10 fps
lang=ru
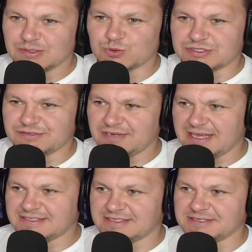
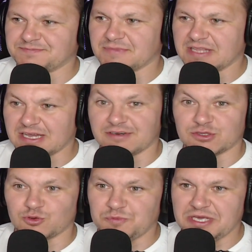Удивляйте, как вы
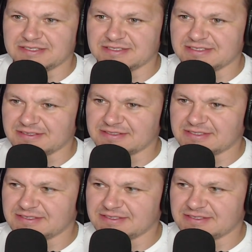это умеете делать.